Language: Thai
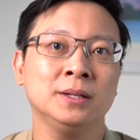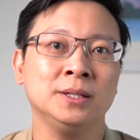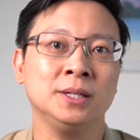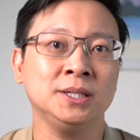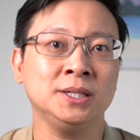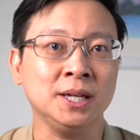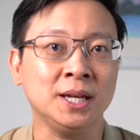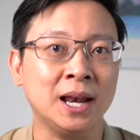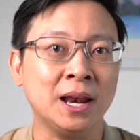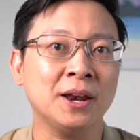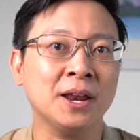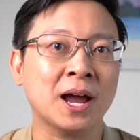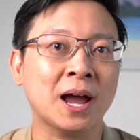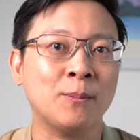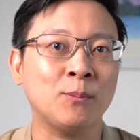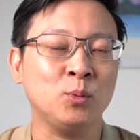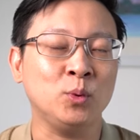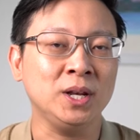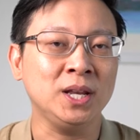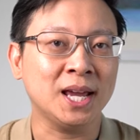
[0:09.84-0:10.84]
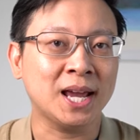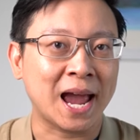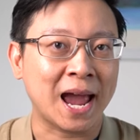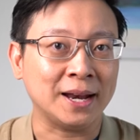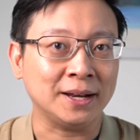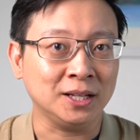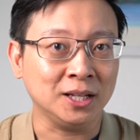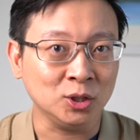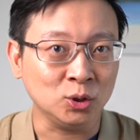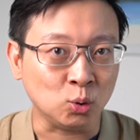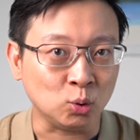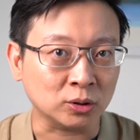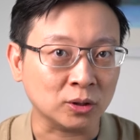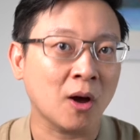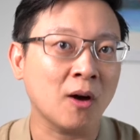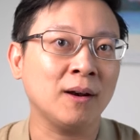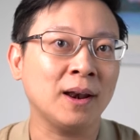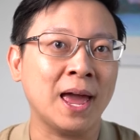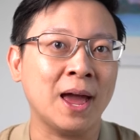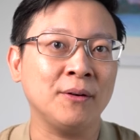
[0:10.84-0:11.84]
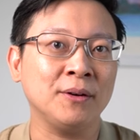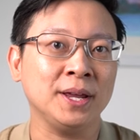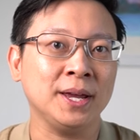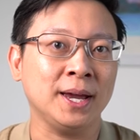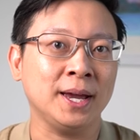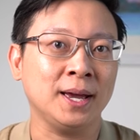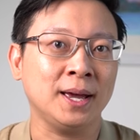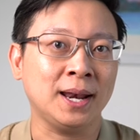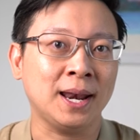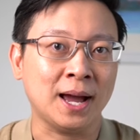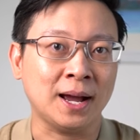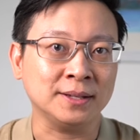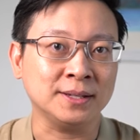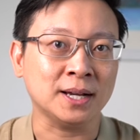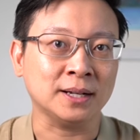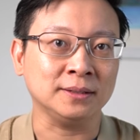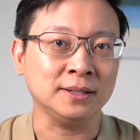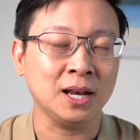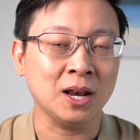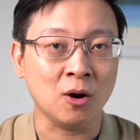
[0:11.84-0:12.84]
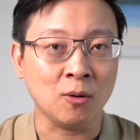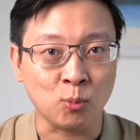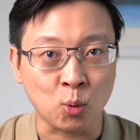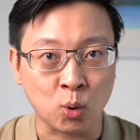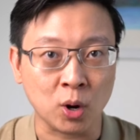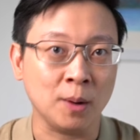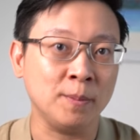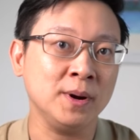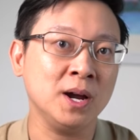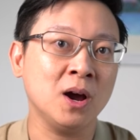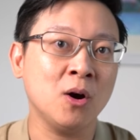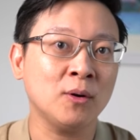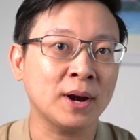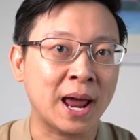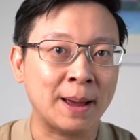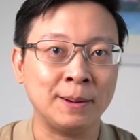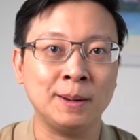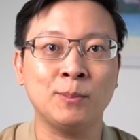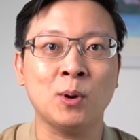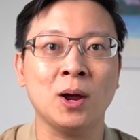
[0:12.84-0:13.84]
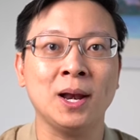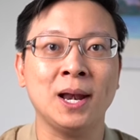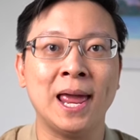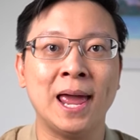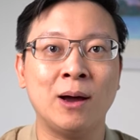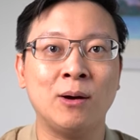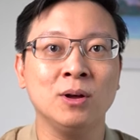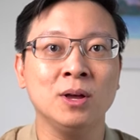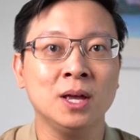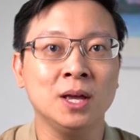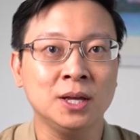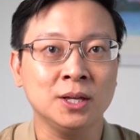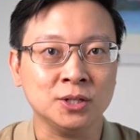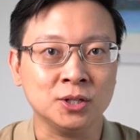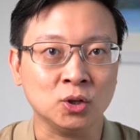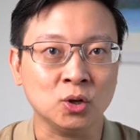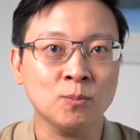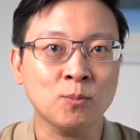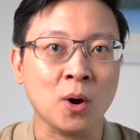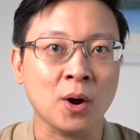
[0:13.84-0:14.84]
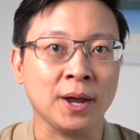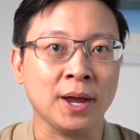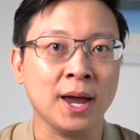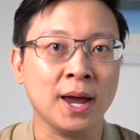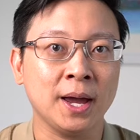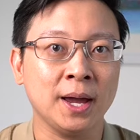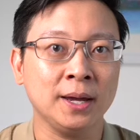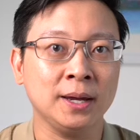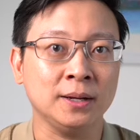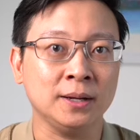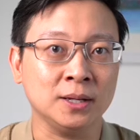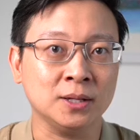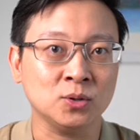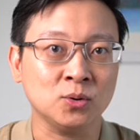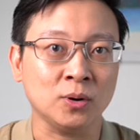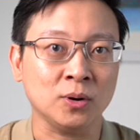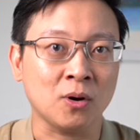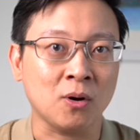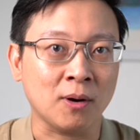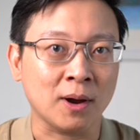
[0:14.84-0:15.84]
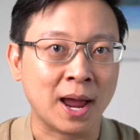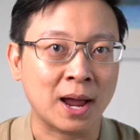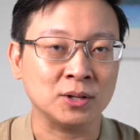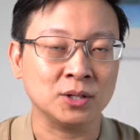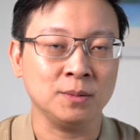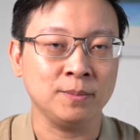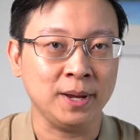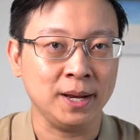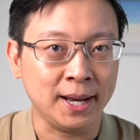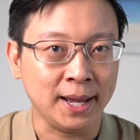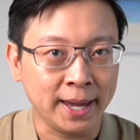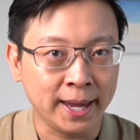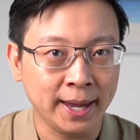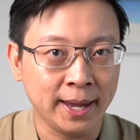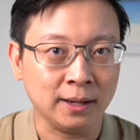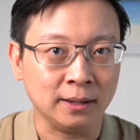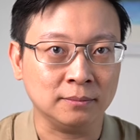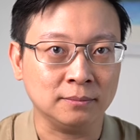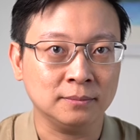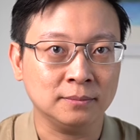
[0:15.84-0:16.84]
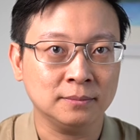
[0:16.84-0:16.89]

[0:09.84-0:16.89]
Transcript: จริงๆแล้วนะครับวิธีการที่ถูกต้องแล้วเนี่ยหลังจากที่เราปูกระเบื้องห้องน้ำเรียบร้อยแล้ว จะต้องปล่อยให้ในส่วนของกาวซีเมนต์แห้ง